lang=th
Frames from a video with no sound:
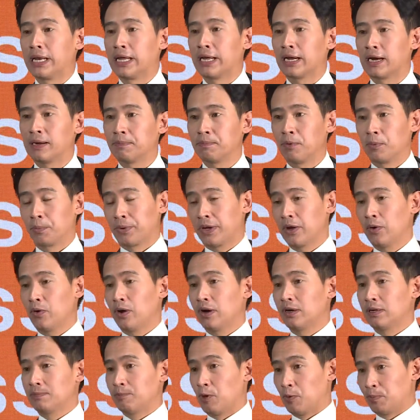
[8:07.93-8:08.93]
นี้ครับผมคิด
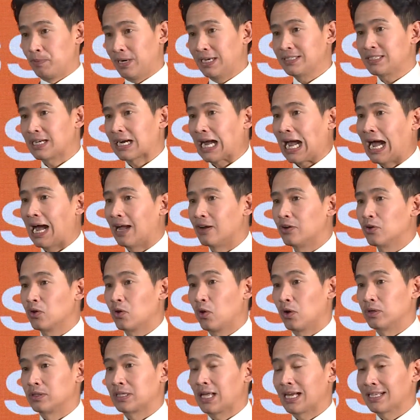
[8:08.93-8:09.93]
ว่าระบบราชการทุก
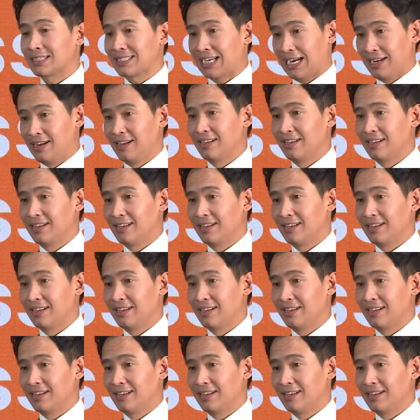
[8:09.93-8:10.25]
คนตั้งใจ